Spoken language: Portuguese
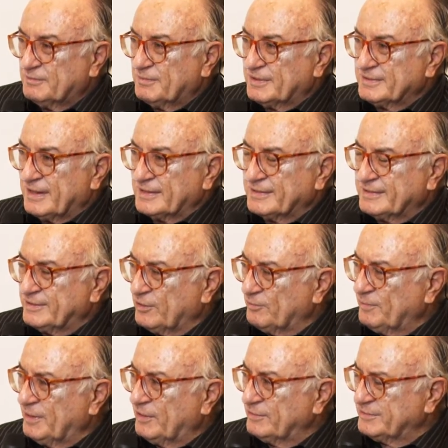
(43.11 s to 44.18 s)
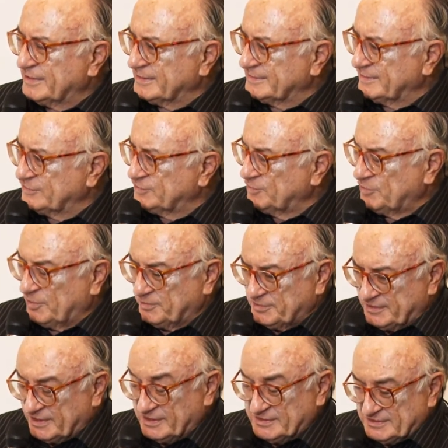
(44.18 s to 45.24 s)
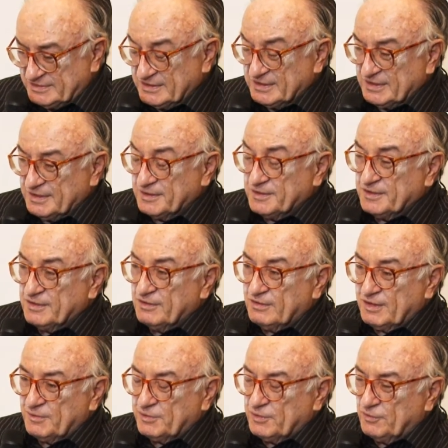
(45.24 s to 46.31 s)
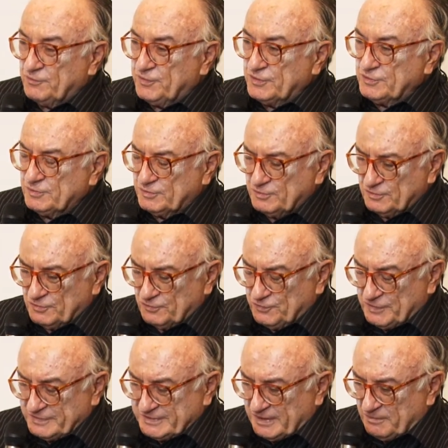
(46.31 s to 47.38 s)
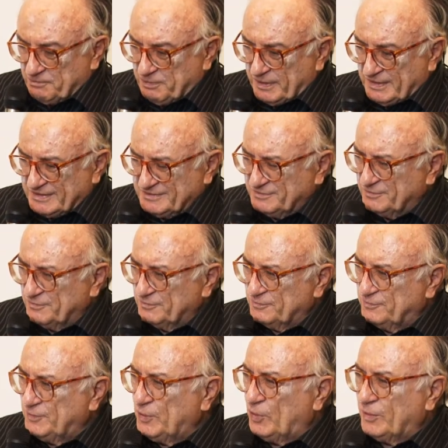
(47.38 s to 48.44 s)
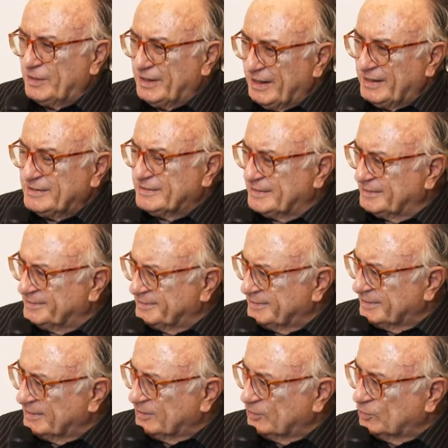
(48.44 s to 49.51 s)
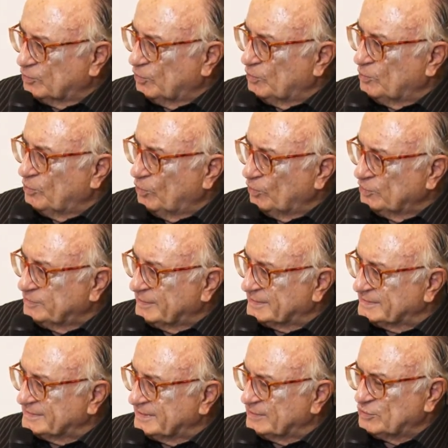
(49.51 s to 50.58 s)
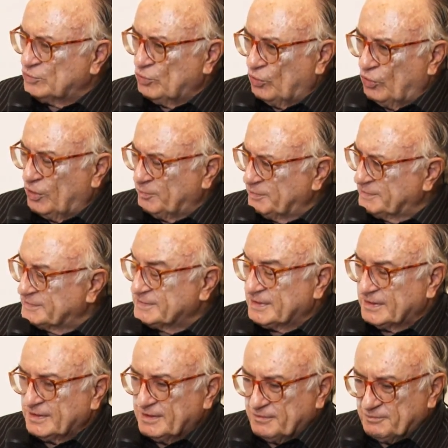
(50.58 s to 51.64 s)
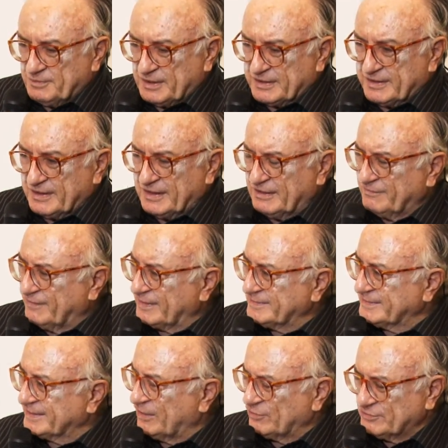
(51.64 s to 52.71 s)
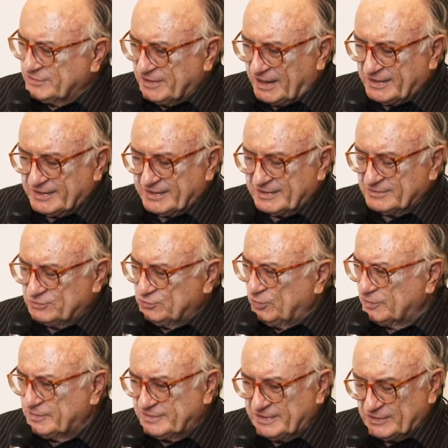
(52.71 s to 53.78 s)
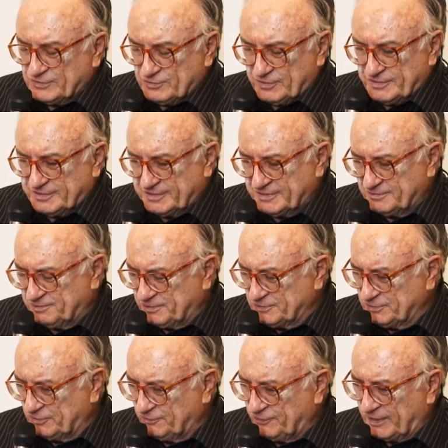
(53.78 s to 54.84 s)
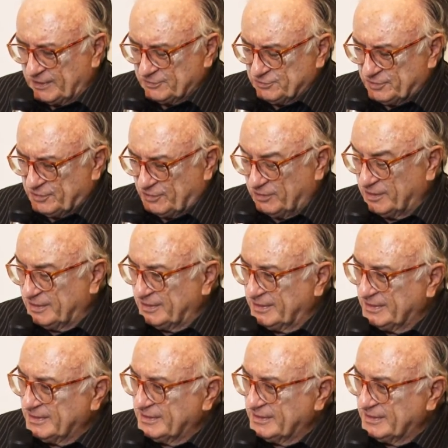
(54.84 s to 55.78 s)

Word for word: mas dado que tem 1 milhão e 300 mil habitantes. Eu lembro que eu fiz, eu fiz campanhas violentas, com multas enormes, para quem lavasse calçada, todas essas coisas que o pessoal fala toda hora,